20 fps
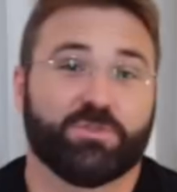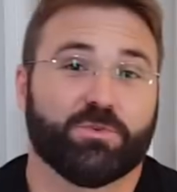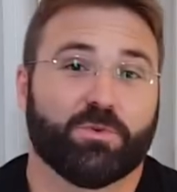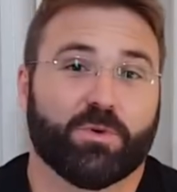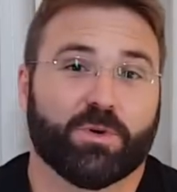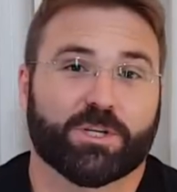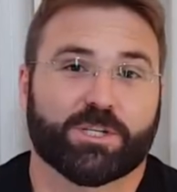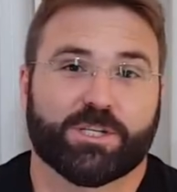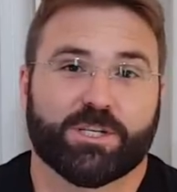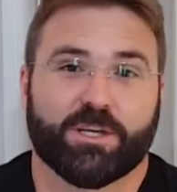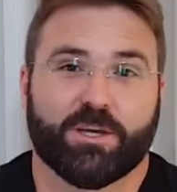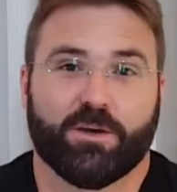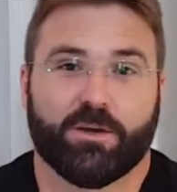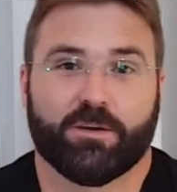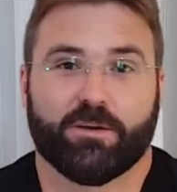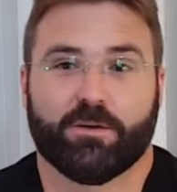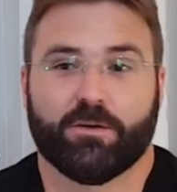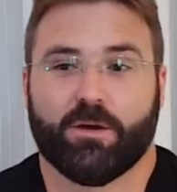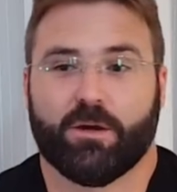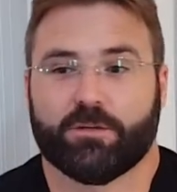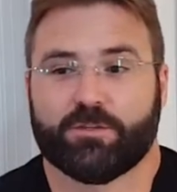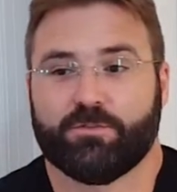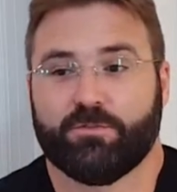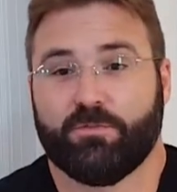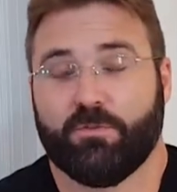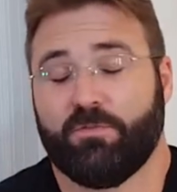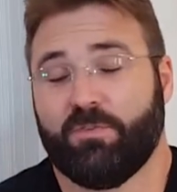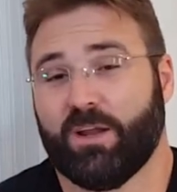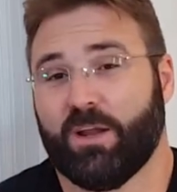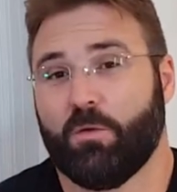de hoje eh, eu
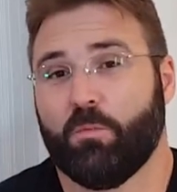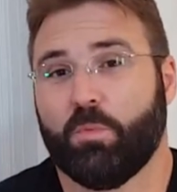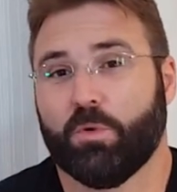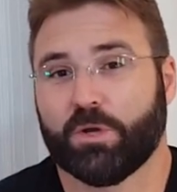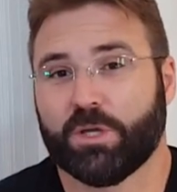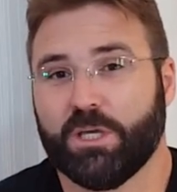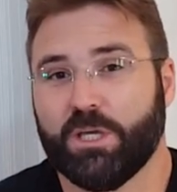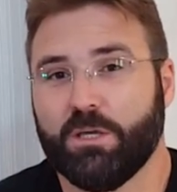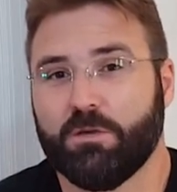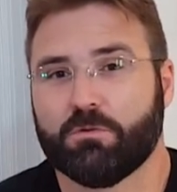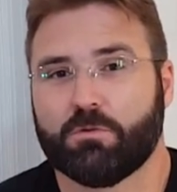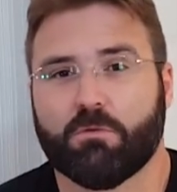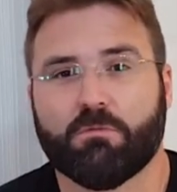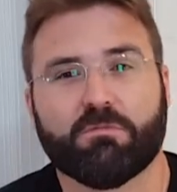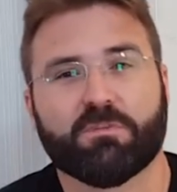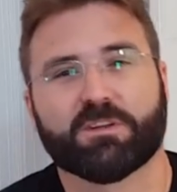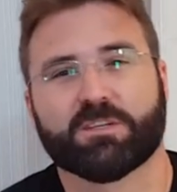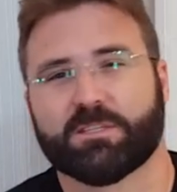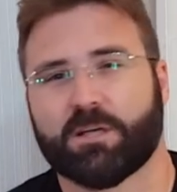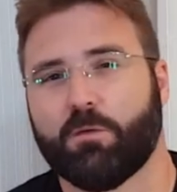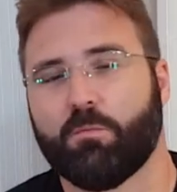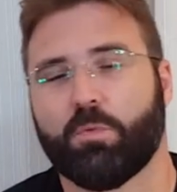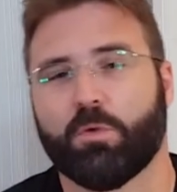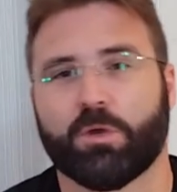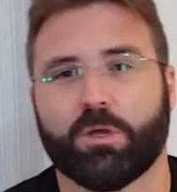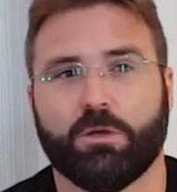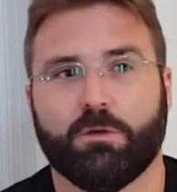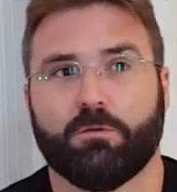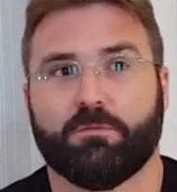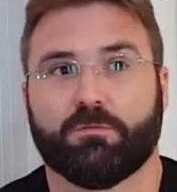vou falar um pouquinho, conversar um
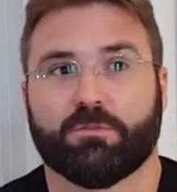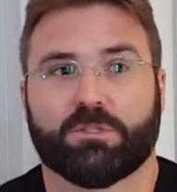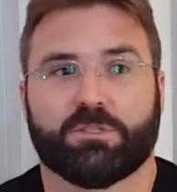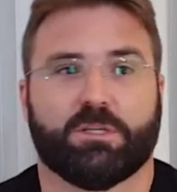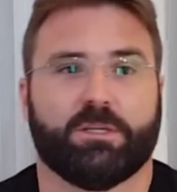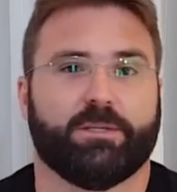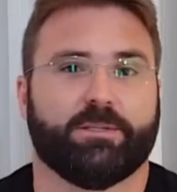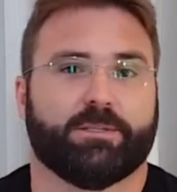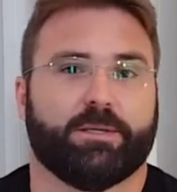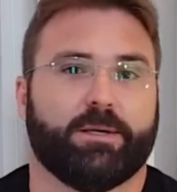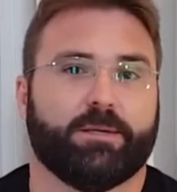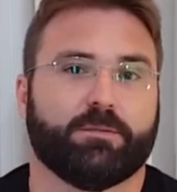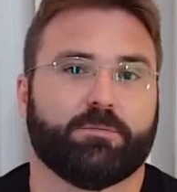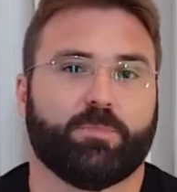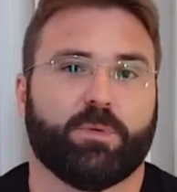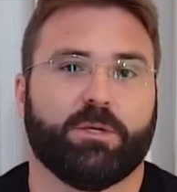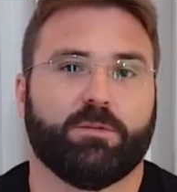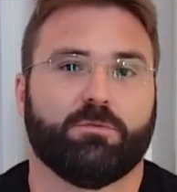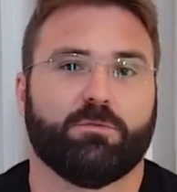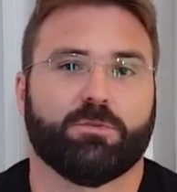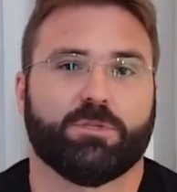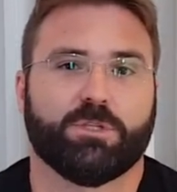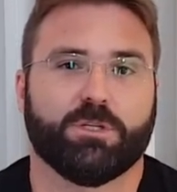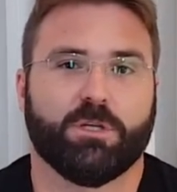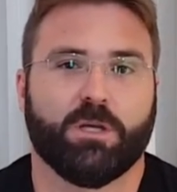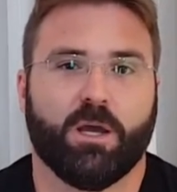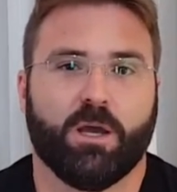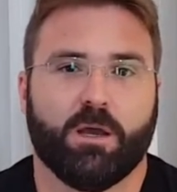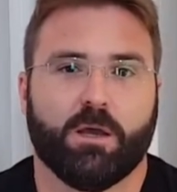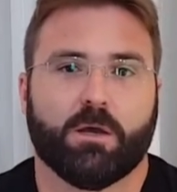pouquinho com vocês a respeito
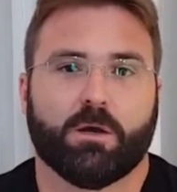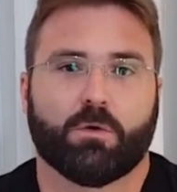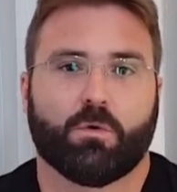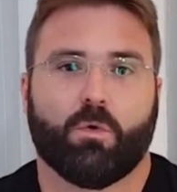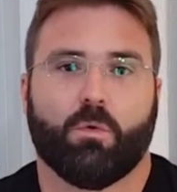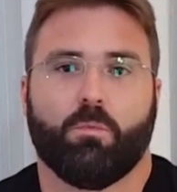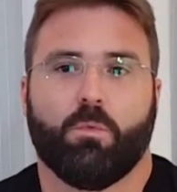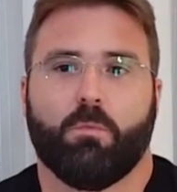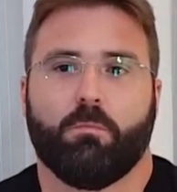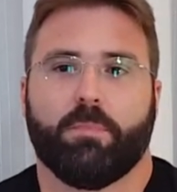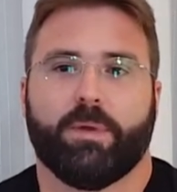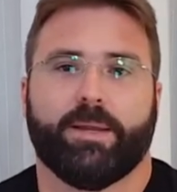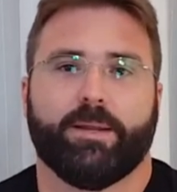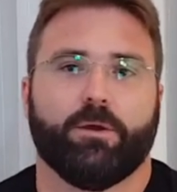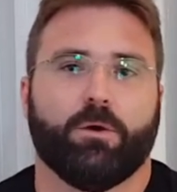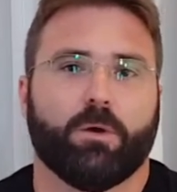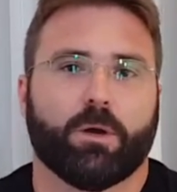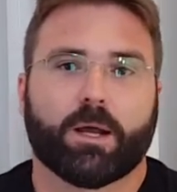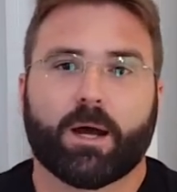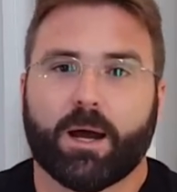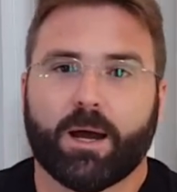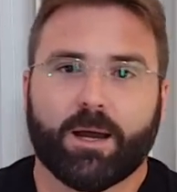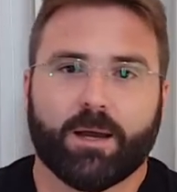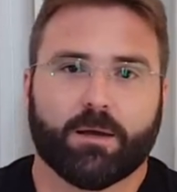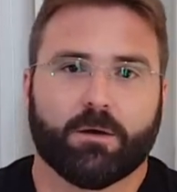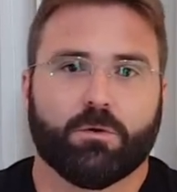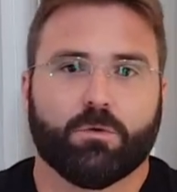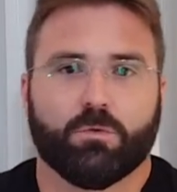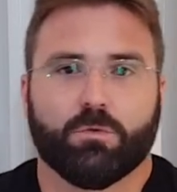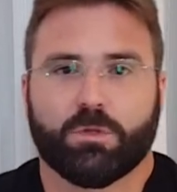de como
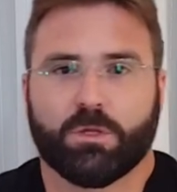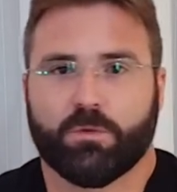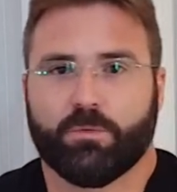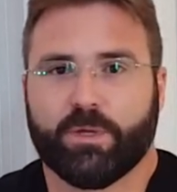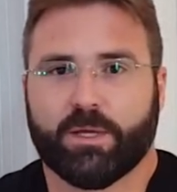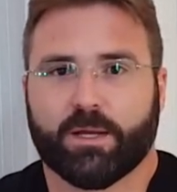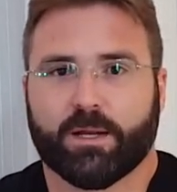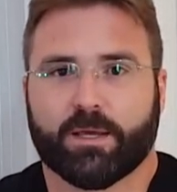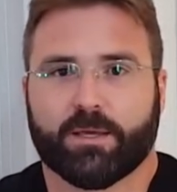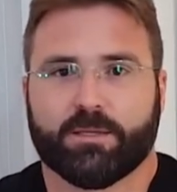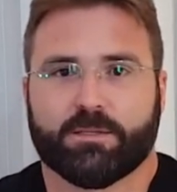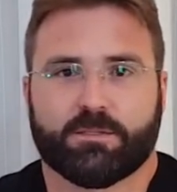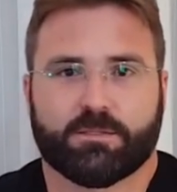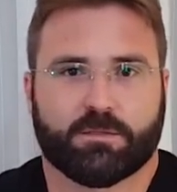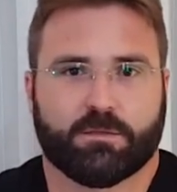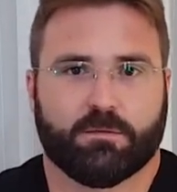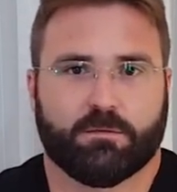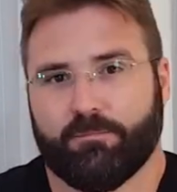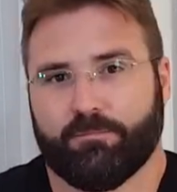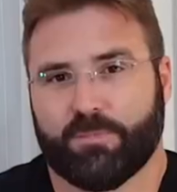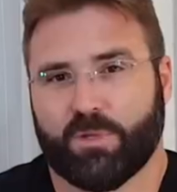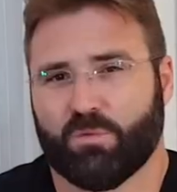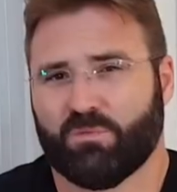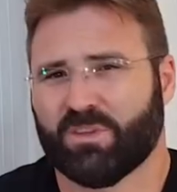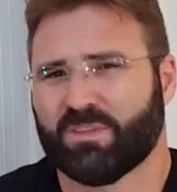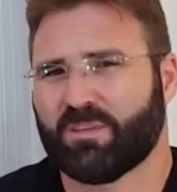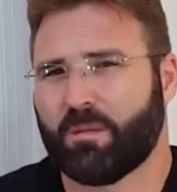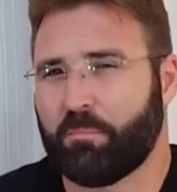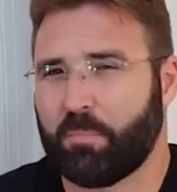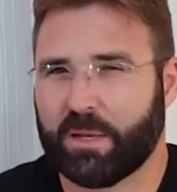melhorar o teu inglês.
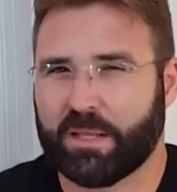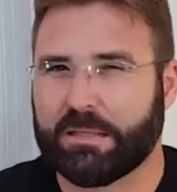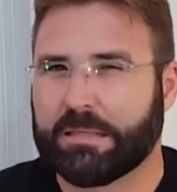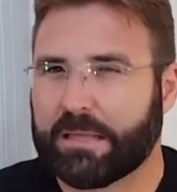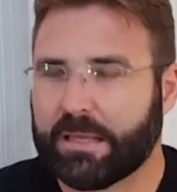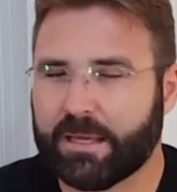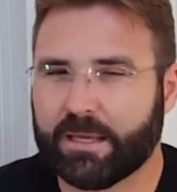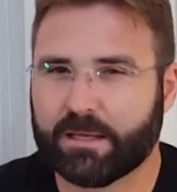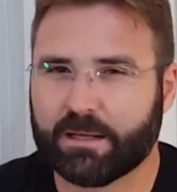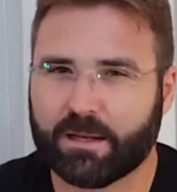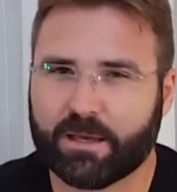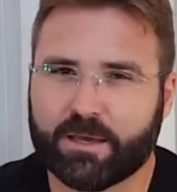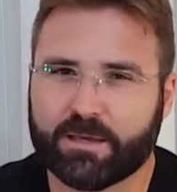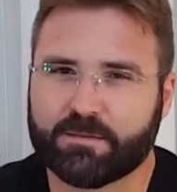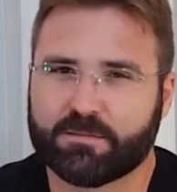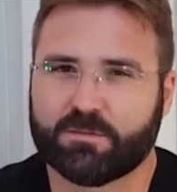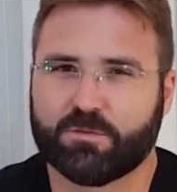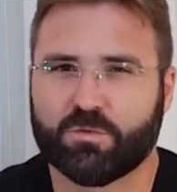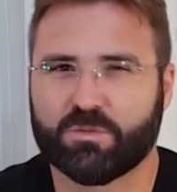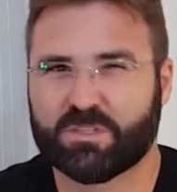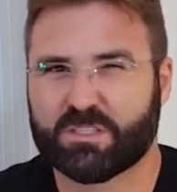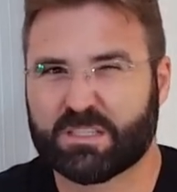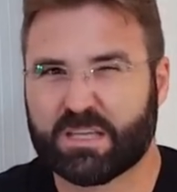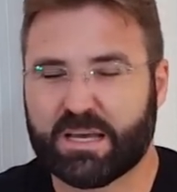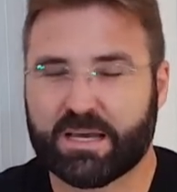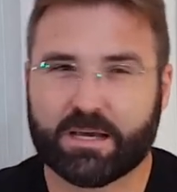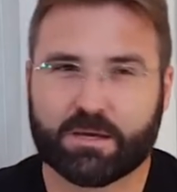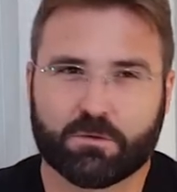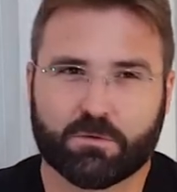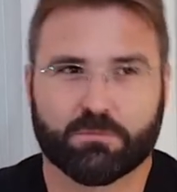Talvez aprender inglês do
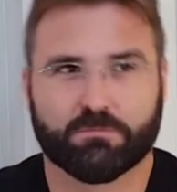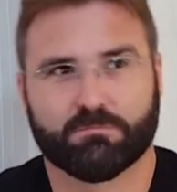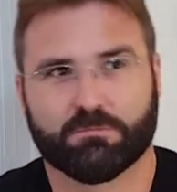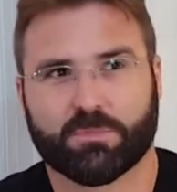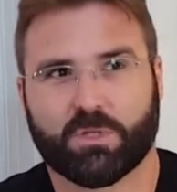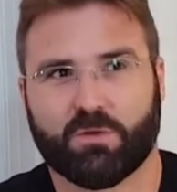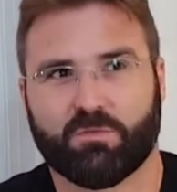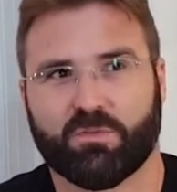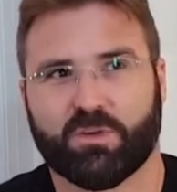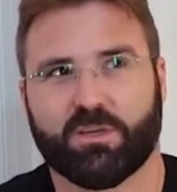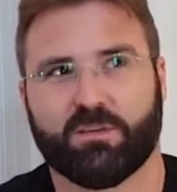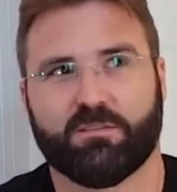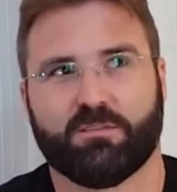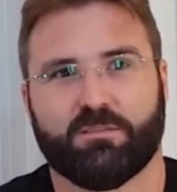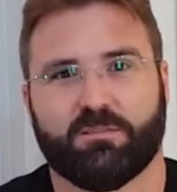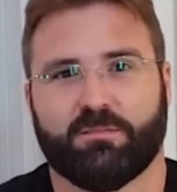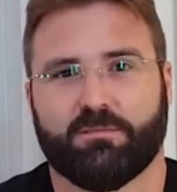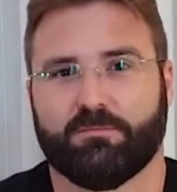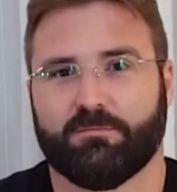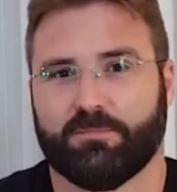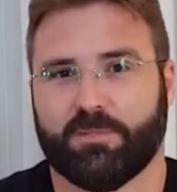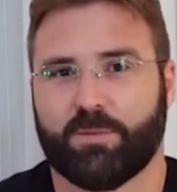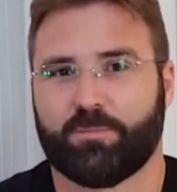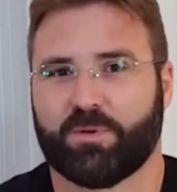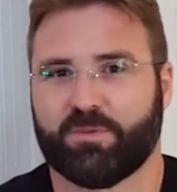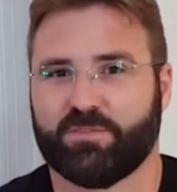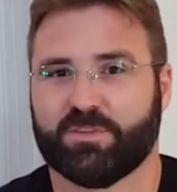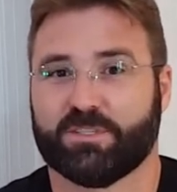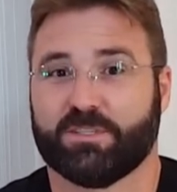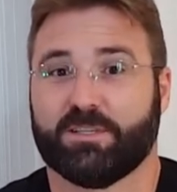zero, talvez dá
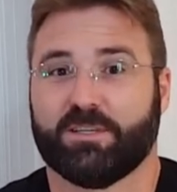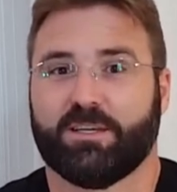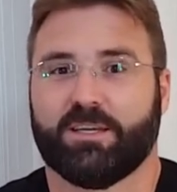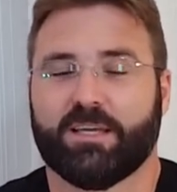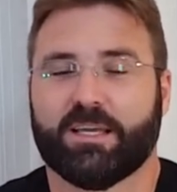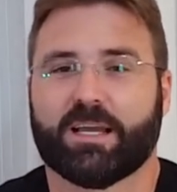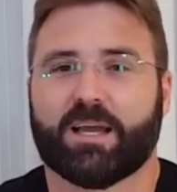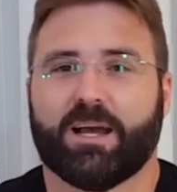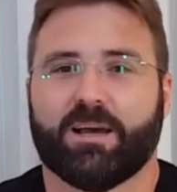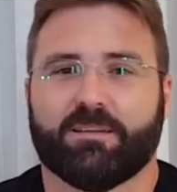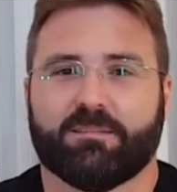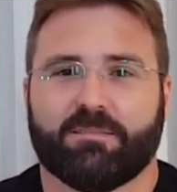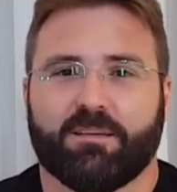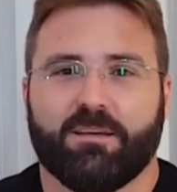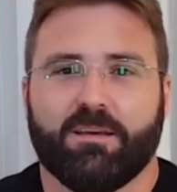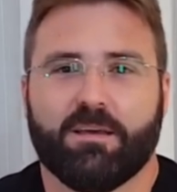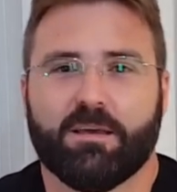para fazer em casa,